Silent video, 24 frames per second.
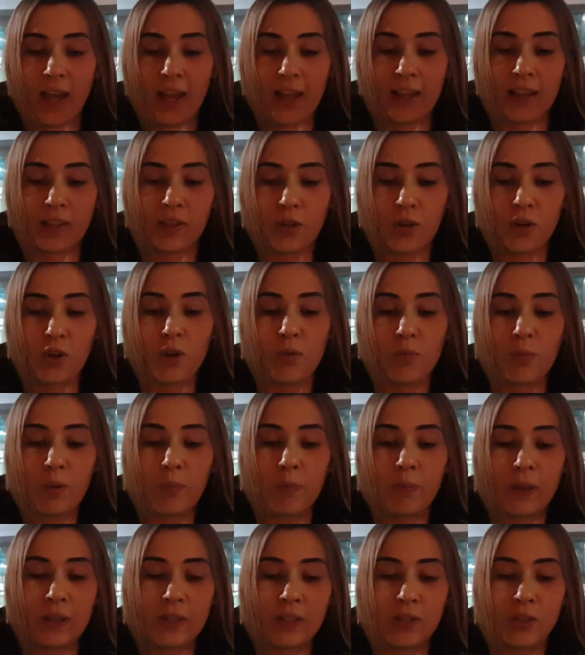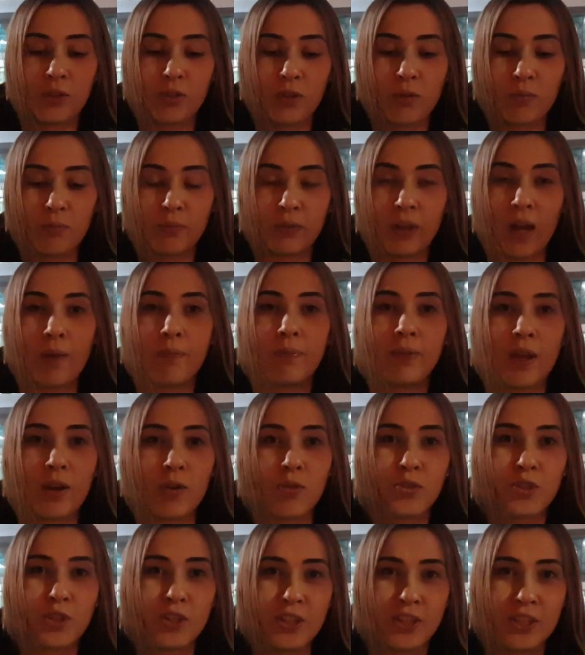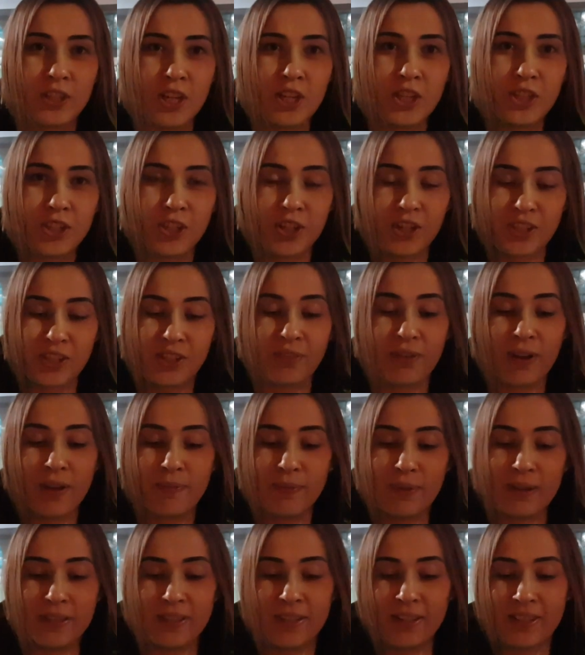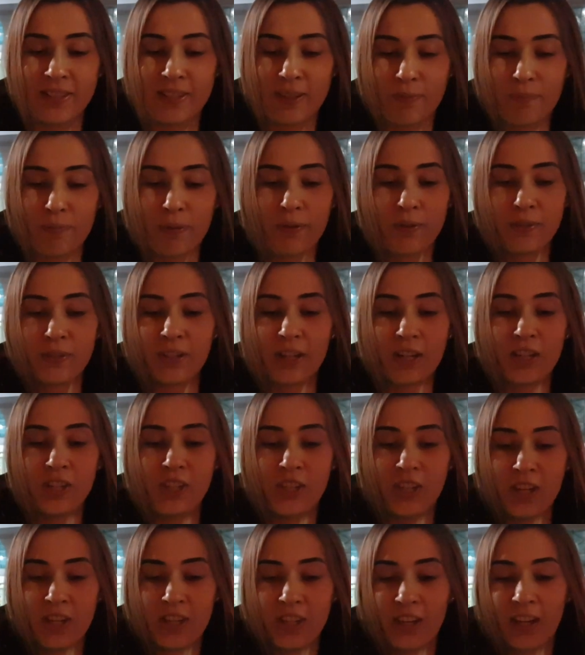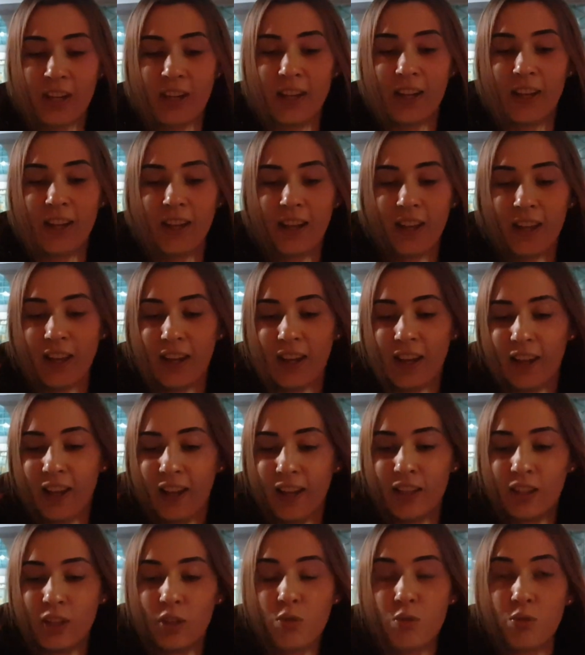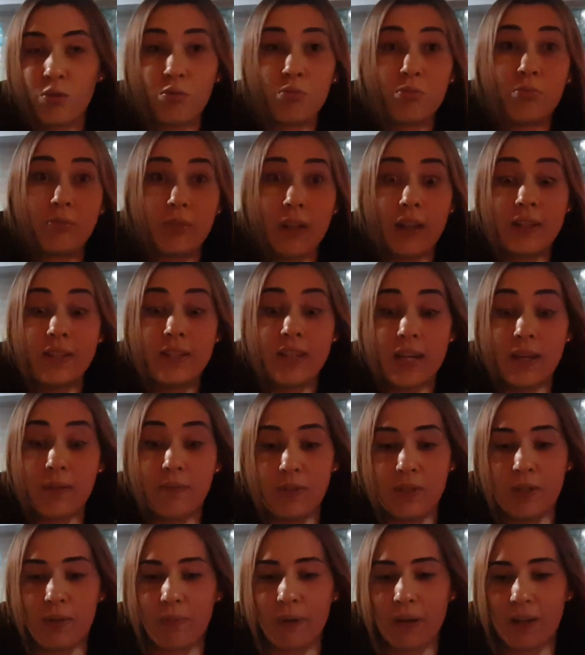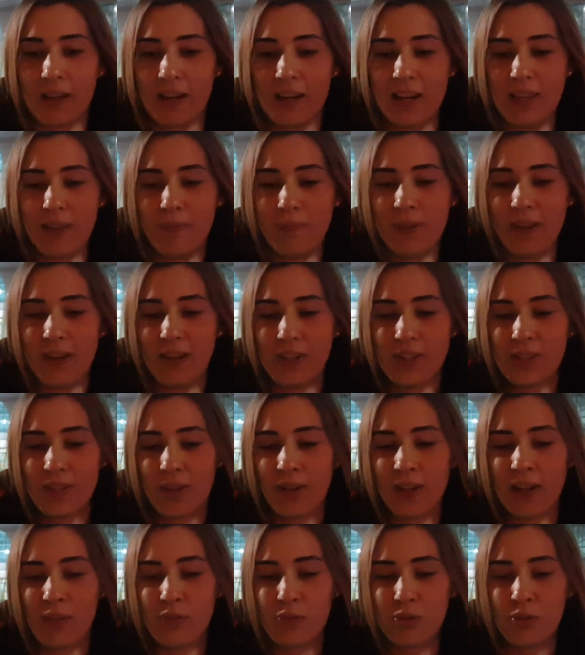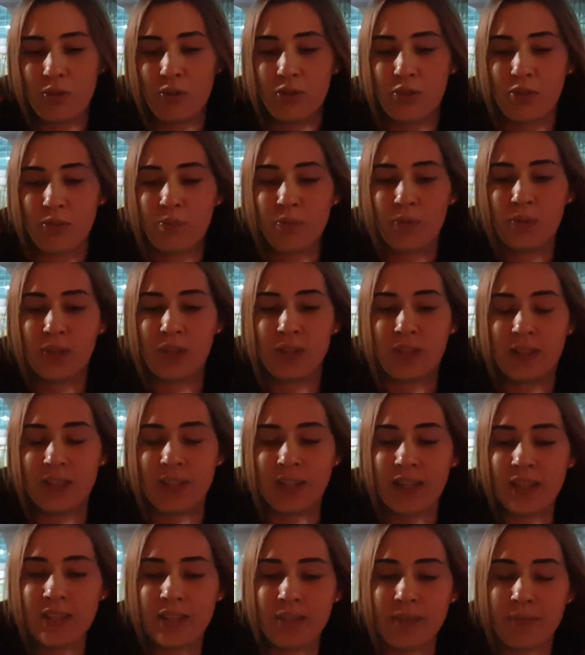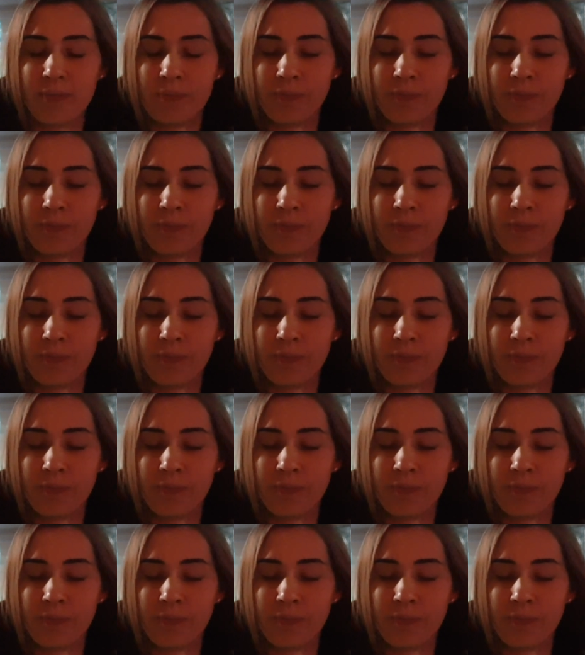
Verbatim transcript: которую мы планируем обнаружить здесь через два месяца по возвращении. Ну, надеемся, по крайней мере, что она все еще будет здесь.